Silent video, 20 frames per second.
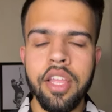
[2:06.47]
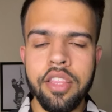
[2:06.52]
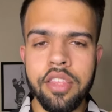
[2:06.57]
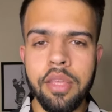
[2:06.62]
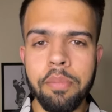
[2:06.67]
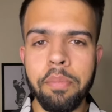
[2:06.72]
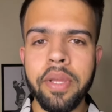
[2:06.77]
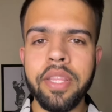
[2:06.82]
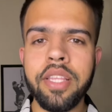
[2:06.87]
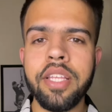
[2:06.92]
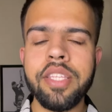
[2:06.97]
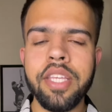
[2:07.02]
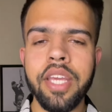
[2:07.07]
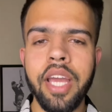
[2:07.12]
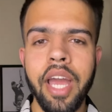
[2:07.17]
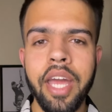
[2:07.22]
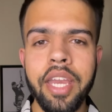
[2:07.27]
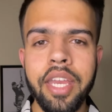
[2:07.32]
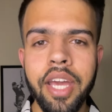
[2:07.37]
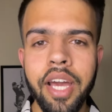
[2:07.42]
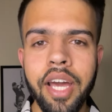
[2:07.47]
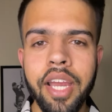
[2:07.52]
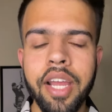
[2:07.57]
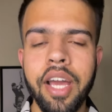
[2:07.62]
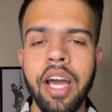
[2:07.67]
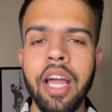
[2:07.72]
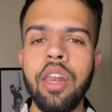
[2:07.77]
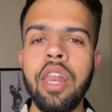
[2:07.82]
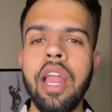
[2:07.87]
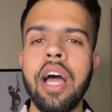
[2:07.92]
दीपेंद्र सिंह आयरी अगर
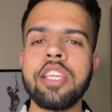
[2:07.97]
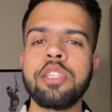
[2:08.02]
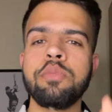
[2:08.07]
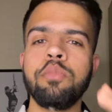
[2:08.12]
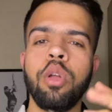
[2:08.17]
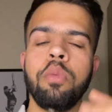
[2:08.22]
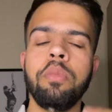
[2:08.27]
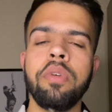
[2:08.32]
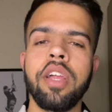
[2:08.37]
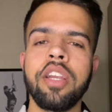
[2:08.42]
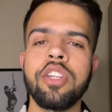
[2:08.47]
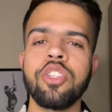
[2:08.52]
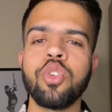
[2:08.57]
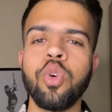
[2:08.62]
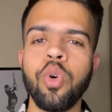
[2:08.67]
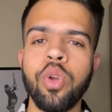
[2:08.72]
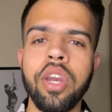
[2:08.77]
कल लास्ट बॉल में रन स्कोर